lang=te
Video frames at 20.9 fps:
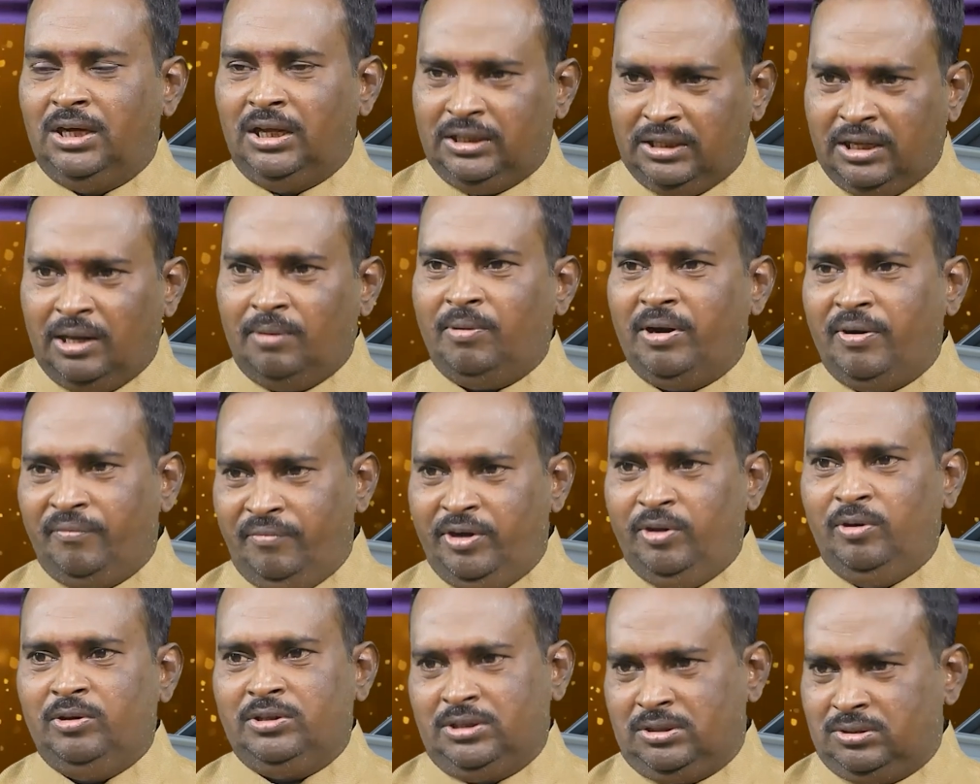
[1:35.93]
అందుకని మనం
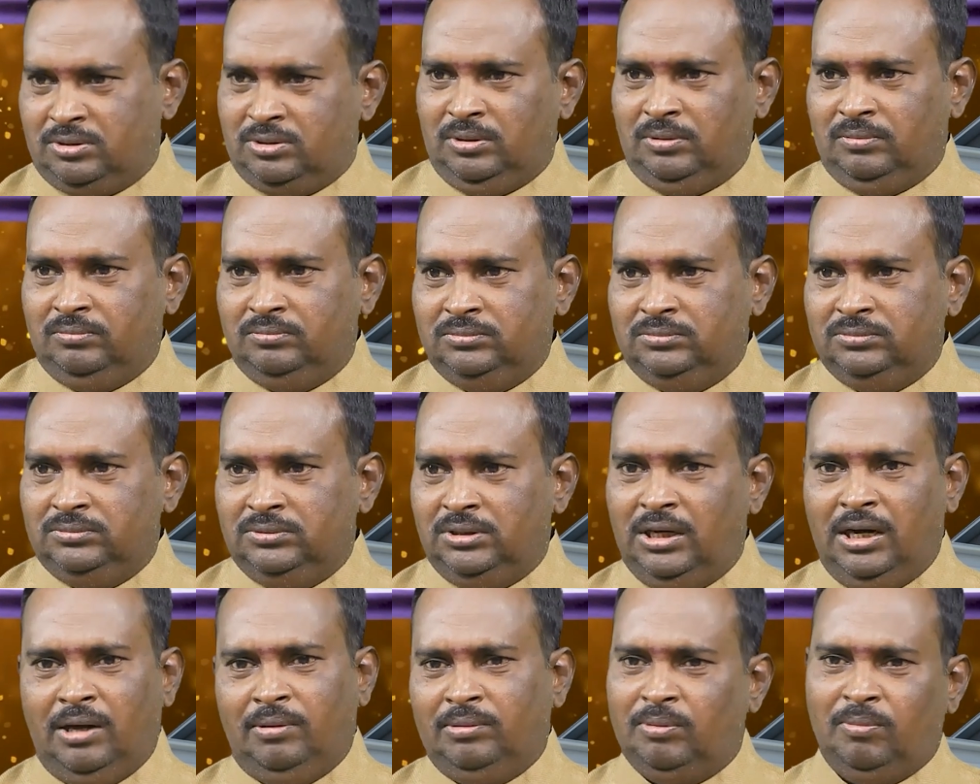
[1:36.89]
వీడియోలు చేస్తున్నాం
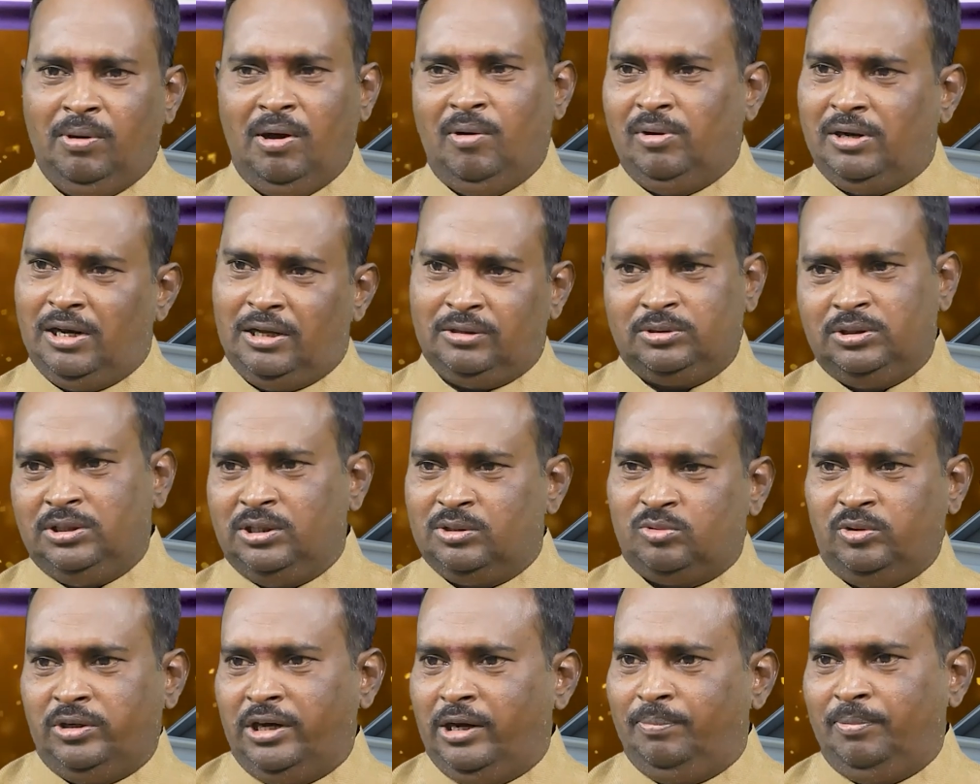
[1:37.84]
లేకపోతే మామూలు క్లాసులు
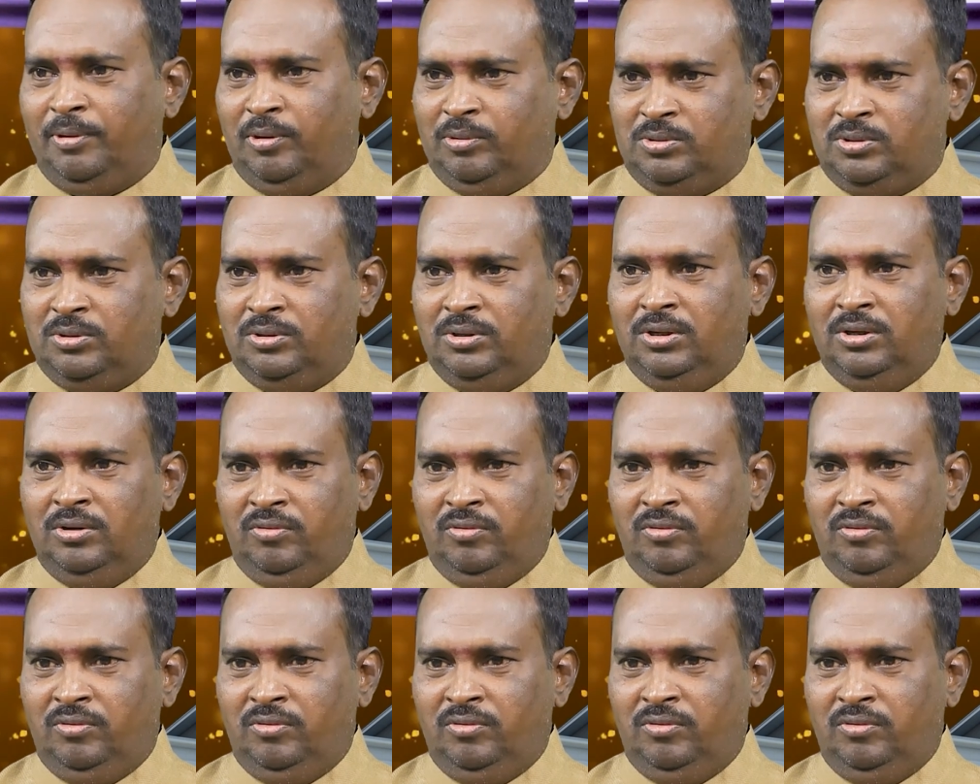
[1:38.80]
తీసుకుంటూ వెళ్ళిపోవచ్చు